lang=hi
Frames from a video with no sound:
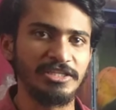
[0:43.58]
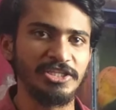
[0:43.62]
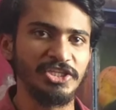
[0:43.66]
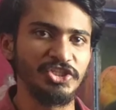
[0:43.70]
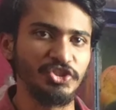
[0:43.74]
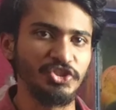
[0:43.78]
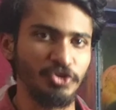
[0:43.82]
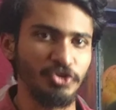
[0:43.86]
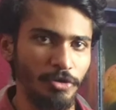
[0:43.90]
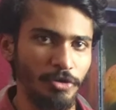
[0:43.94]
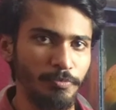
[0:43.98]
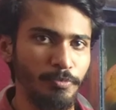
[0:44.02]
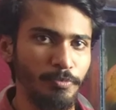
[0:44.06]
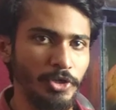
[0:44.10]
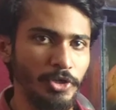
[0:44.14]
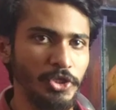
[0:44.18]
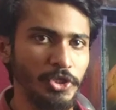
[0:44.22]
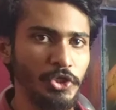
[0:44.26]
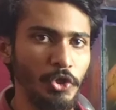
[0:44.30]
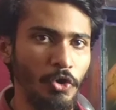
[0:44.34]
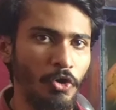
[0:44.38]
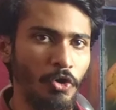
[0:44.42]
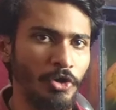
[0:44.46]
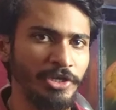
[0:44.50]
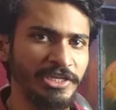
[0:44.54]
करते हैं शॉर्ट बॉडी
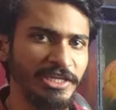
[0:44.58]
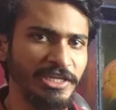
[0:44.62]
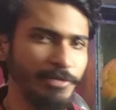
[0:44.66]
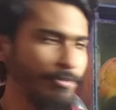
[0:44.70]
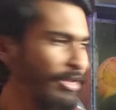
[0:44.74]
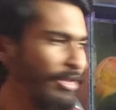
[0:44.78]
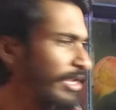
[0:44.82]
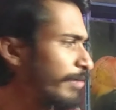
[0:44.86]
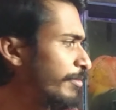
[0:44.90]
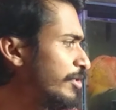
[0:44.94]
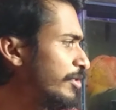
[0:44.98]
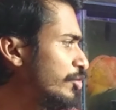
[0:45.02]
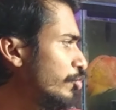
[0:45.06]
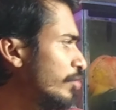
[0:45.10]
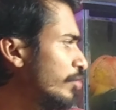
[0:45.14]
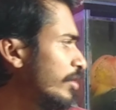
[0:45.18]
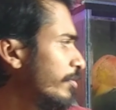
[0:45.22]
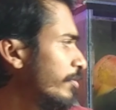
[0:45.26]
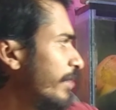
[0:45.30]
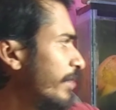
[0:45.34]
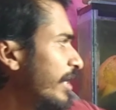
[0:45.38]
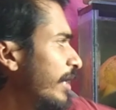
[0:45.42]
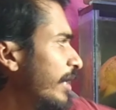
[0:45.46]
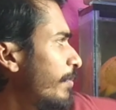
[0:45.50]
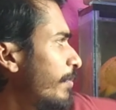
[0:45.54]
हॉर्न के बारे में जो कि
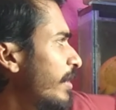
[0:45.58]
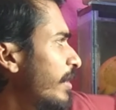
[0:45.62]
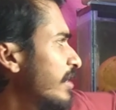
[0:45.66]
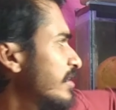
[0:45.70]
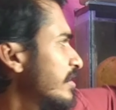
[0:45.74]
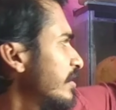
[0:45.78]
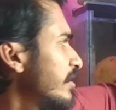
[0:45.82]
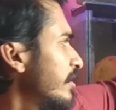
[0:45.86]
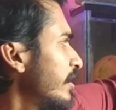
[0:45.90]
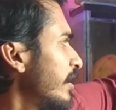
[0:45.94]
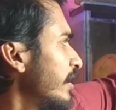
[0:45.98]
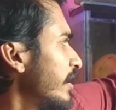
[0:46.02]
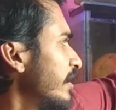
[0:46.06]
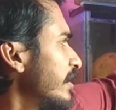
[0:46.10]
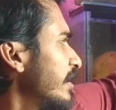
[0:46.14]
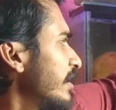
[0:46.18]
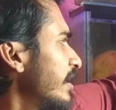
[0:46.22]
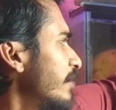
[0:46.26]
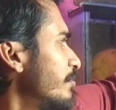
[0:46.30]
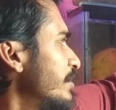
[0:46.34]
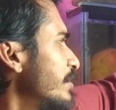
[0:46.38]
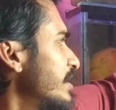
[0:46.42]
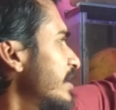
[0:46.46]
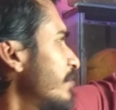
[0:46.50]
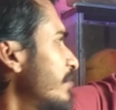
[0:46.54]
मेरे पास है ये
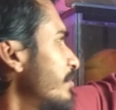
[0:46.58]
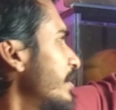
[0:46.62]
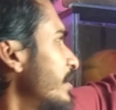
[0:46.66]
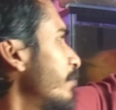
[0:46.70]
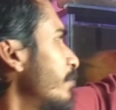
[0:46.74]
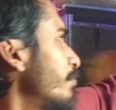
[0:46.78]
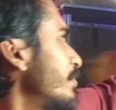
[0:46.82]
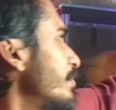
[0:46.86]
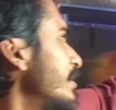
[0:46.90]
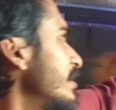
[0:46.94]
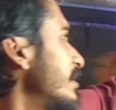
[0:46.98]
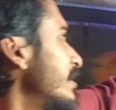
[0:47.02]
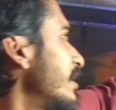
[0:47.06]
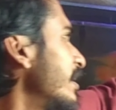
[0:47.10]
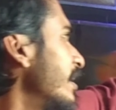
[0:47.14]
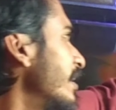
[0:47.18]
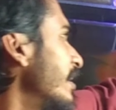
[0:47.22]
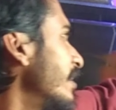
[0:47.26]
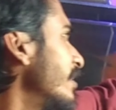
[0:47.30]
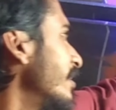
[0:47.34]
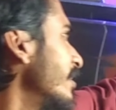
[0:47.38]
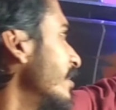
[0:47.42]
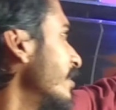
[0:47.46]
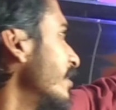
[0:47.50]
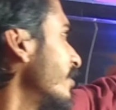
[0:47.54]
हमेशा मेरे पीछे
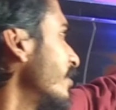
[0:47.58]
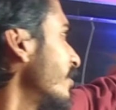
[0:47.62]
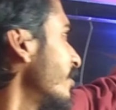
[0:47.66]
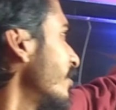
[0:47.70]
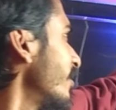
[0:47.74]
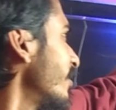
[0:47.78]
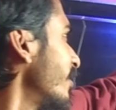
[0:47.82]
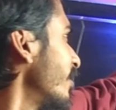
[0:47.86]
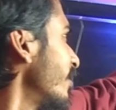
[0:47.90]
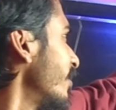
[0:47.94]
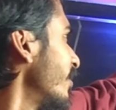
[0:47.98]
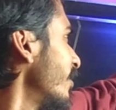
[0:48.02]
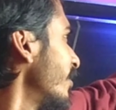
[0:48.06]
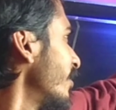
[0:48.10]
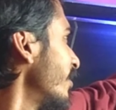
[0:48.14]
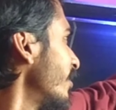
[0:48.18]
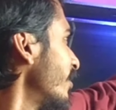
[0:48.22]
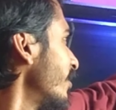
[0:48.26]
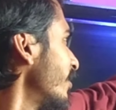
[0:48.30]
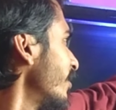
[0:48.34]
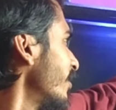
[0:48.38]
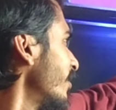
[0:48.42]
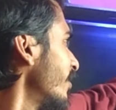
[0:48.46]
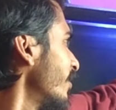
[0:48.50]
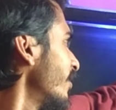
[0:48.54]
रहती है
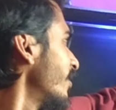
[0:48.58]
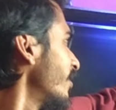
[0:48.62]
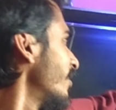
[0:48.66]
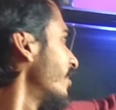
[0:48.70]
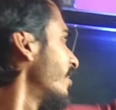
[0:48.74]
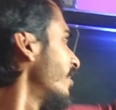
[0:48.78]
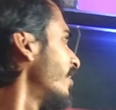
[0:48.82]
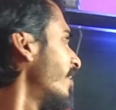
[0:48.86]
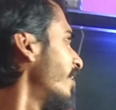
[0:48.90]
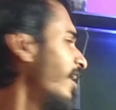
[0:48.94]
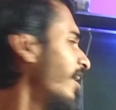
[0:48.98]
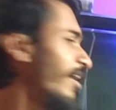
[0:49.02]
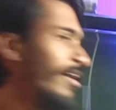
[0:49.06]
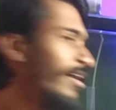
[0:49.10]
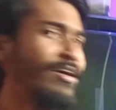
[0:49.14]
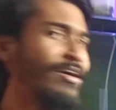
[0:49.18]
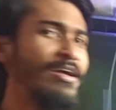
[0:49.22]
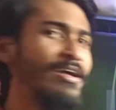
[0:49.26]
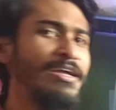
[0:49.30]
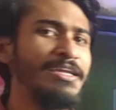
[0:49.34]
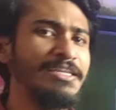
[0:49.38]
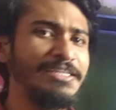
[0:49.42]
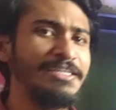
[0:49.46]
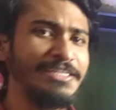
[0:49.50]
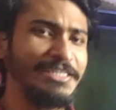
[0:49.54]
हाँ
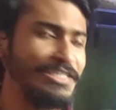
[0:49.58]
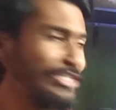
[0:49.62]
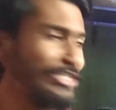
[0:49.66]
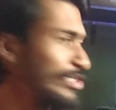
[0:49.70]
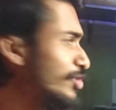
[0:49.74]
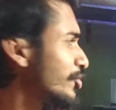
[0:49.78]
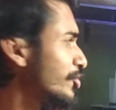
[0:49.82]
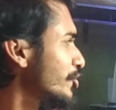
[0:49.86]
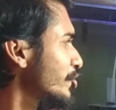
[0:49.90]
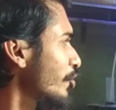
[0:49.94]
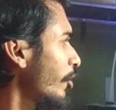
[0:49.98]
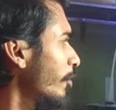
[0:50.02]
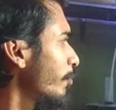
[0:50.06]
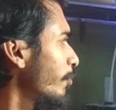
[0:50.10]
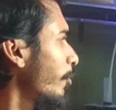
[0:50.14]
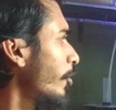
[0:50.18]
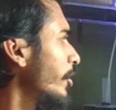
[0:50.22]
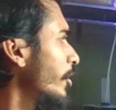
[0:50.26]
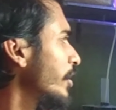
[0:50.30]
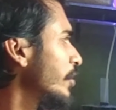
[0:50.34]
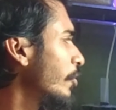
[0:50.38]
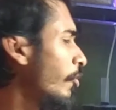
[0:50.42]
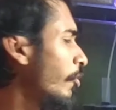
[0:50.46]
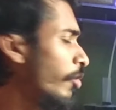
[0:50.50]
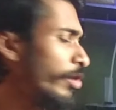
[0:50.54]
ये जो शॉर्ट
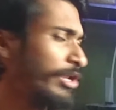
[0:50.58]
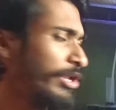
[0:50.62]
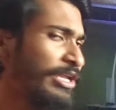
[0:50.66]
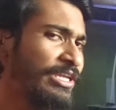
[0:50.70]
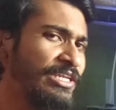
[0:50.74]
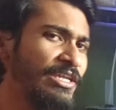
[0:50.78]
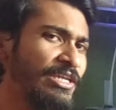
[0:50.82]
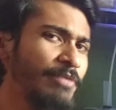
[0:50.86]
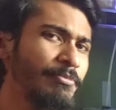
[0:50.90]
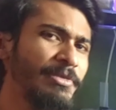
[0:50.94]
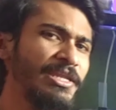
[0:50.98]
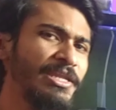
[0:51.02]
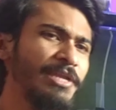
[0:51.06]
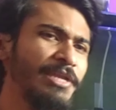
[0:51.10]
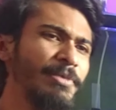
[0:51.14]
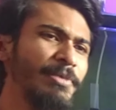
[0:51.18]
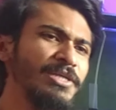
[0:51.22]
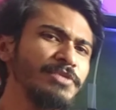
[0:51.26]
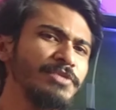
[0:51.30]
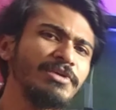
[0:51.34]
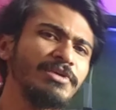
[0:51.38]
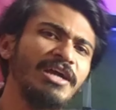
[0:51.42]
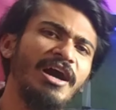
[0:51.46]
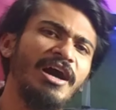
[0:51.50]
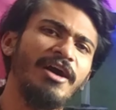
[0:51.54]
बॉडी हॉर्न है ये मेरे
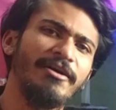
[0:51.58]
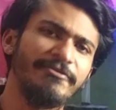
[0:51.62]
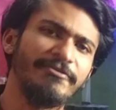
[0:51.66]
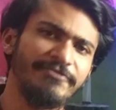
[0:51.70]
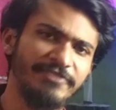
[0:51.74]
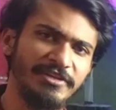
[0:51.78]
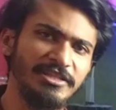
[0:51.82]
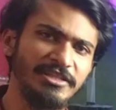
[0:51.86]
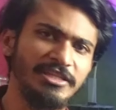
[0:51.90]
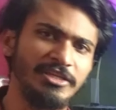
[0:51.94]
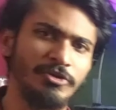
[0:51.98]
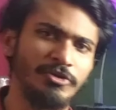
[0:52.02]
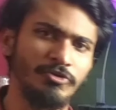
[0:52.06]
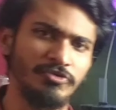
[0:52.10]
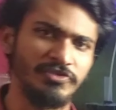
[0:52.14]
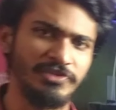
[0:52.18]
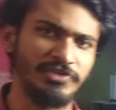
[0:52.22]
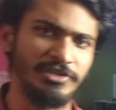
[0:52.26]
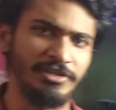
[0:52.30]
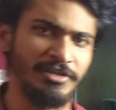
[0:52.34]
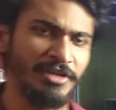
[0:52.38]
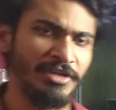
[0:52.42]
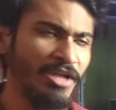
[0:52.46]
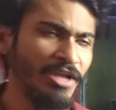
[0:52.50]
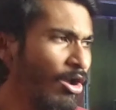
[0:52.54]
पास काफी दिनों
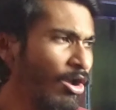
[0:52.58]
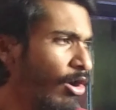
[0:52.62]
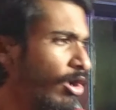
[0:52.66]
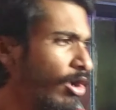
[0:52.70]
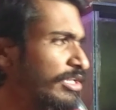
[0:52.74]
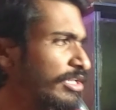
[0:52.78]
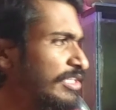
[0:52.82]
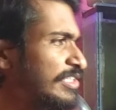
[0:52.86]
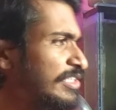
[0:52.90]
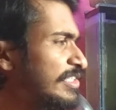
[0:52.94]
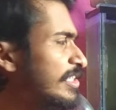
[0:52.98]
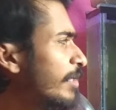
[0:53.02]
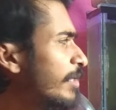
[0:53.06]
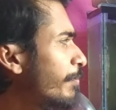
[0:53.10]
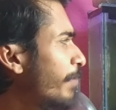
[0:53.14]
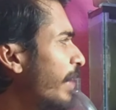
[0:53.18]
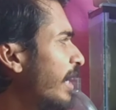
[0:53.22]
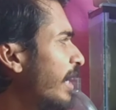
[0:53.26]
से है और इससे